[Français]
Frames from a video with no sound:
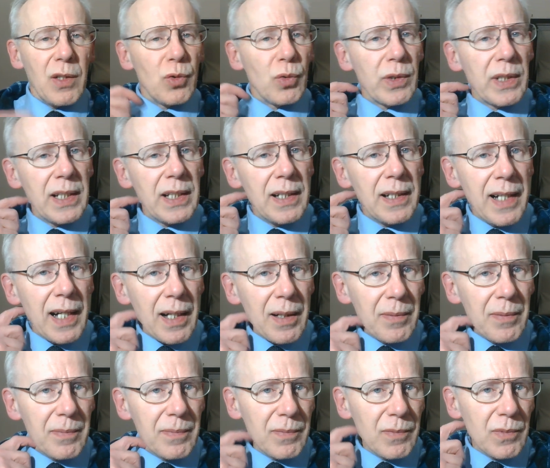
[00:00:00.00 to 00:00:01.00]
Donc il y
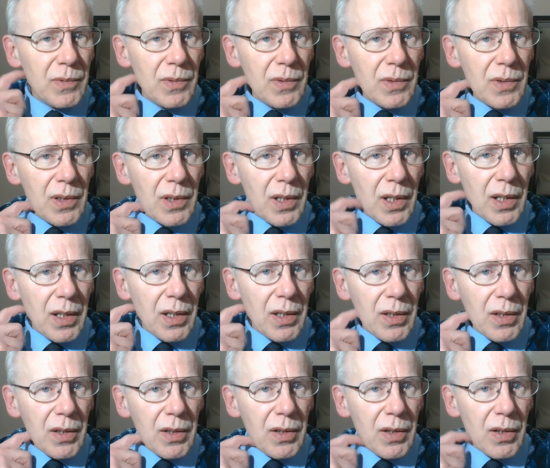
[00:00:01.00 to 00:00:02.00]
a
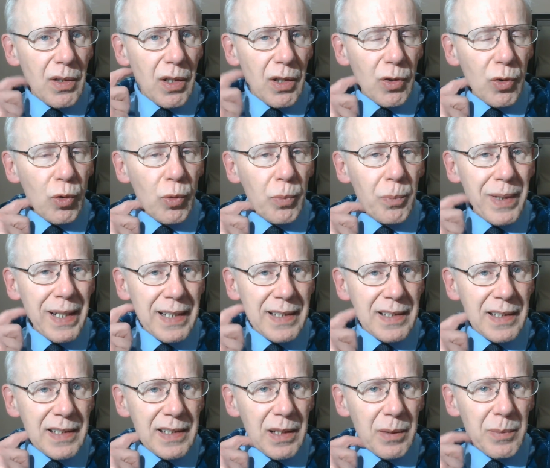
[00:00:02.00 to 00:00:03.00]
un
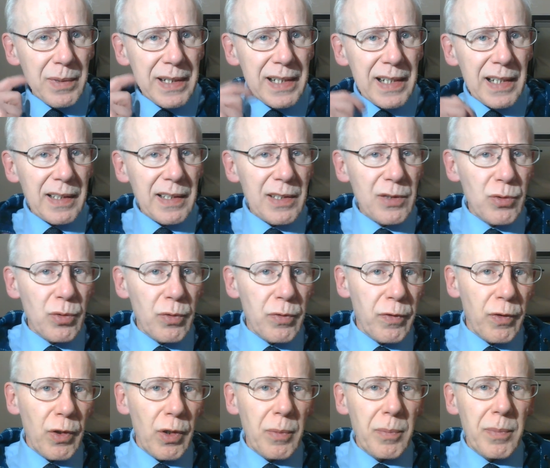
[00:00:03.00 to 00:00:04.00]
complexe intermédiaire qui se
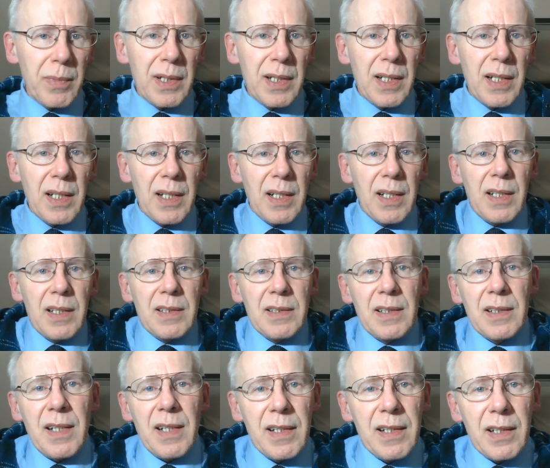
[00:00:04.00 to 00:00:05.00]
forme,
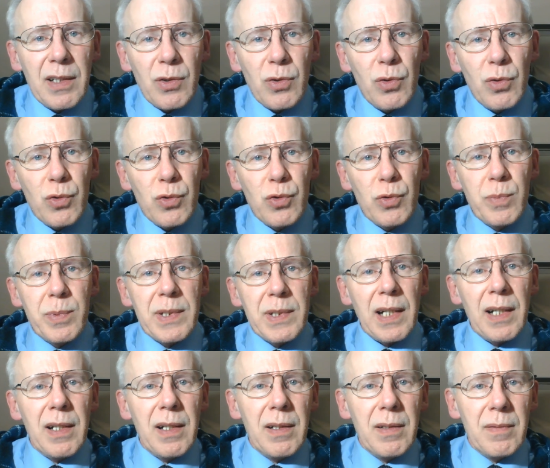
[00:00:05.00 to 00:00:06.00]
c'est-à-dire que le
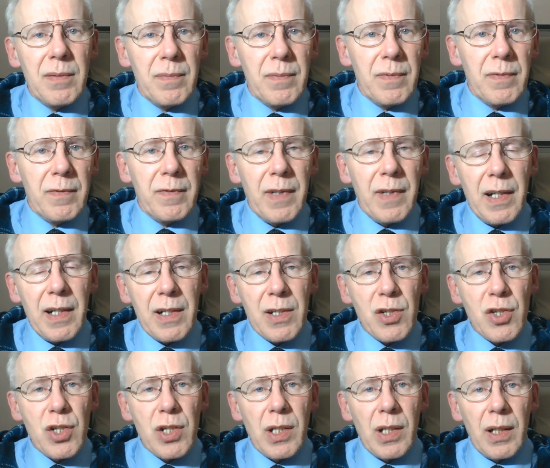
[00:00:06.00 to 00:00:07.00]
substrat va
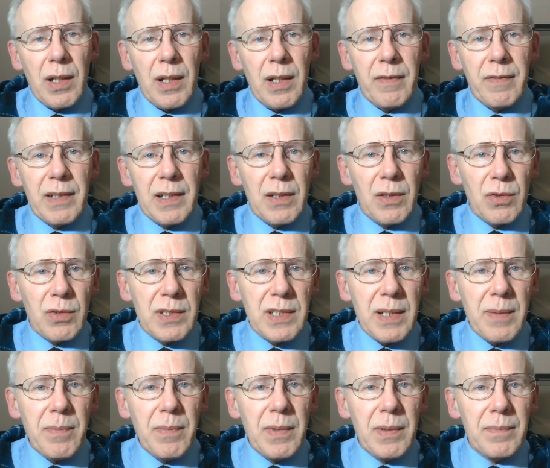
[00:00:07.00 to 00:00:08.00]
agir avec
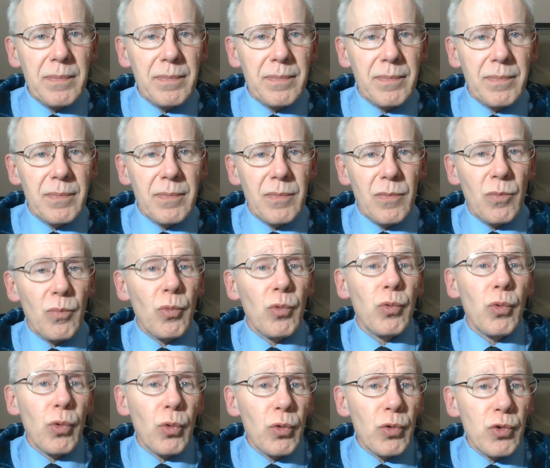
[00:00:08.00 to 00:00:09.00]
l'enzyme,
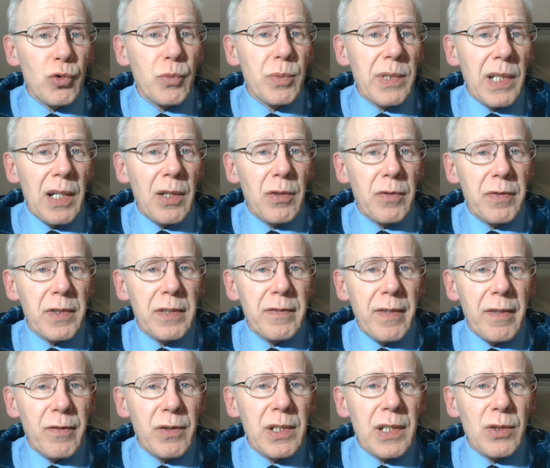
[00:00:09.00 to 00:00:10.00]
donc le substrat en fait
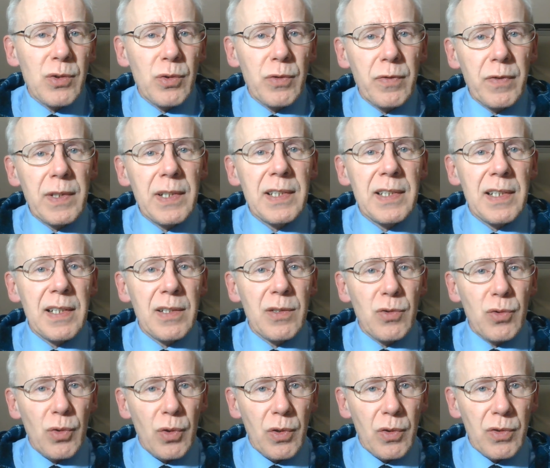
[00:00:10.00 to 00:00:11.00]
va venir se fixer
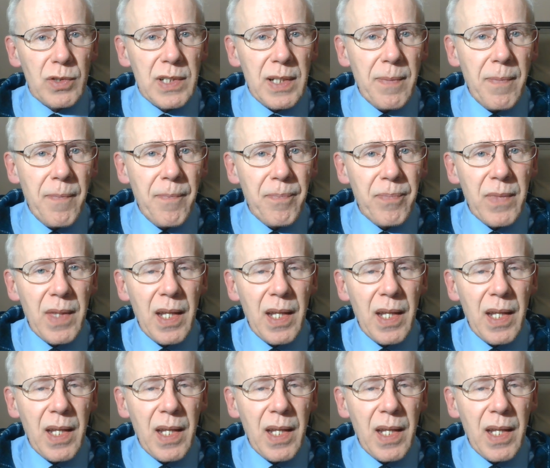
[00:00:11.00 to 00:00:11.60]
sur l'enzyme